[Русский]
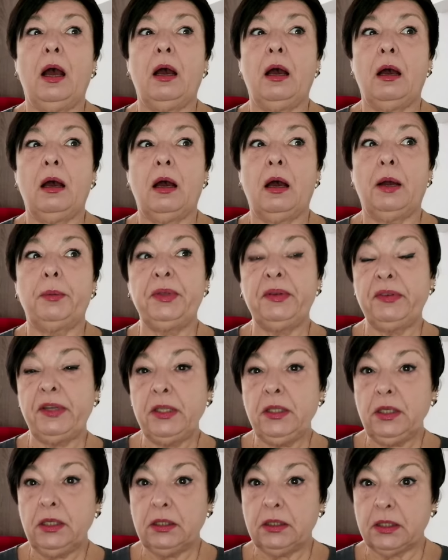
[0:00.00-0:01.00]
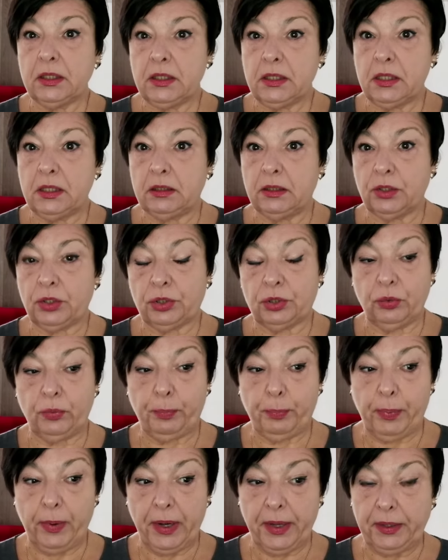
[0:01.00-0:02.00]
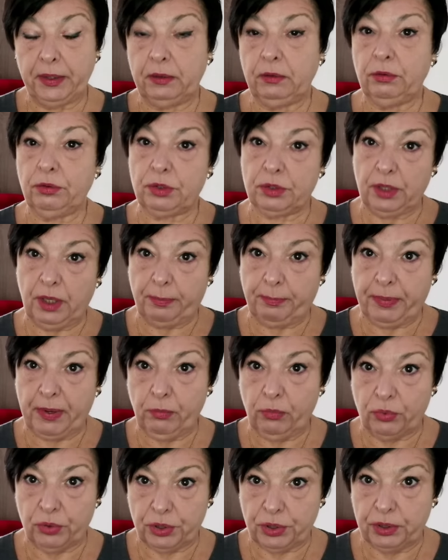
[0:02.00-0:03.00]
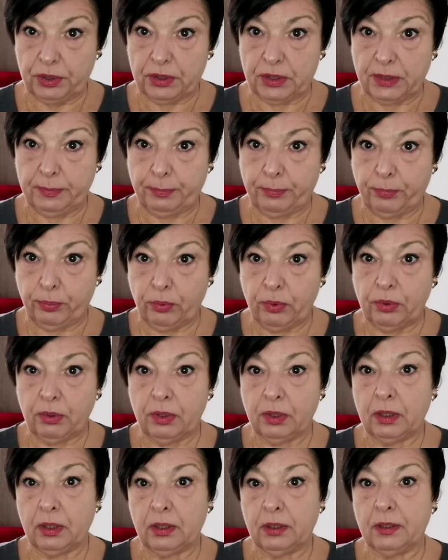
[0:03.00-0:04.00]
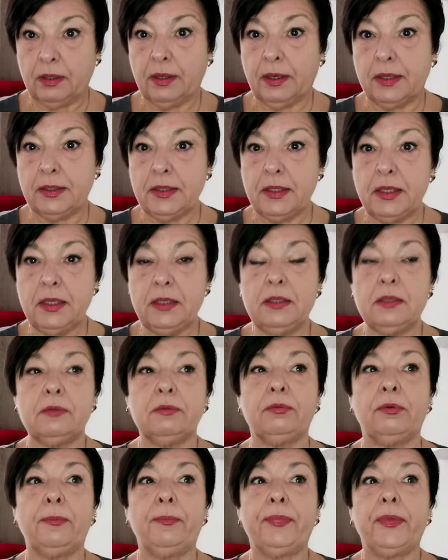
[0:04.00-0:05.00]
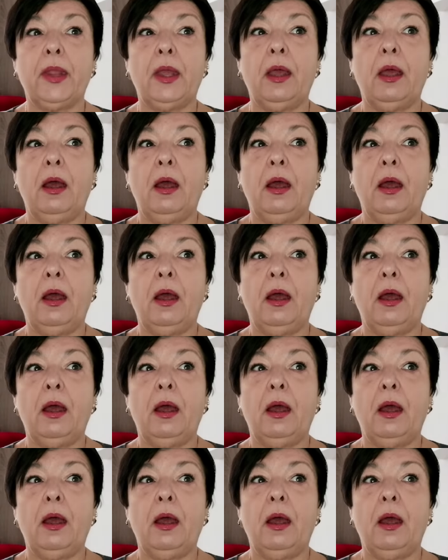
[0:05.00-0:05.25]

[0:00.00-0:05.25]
Э, объявление гласило, что паре нужна помощница по э, хозяйству,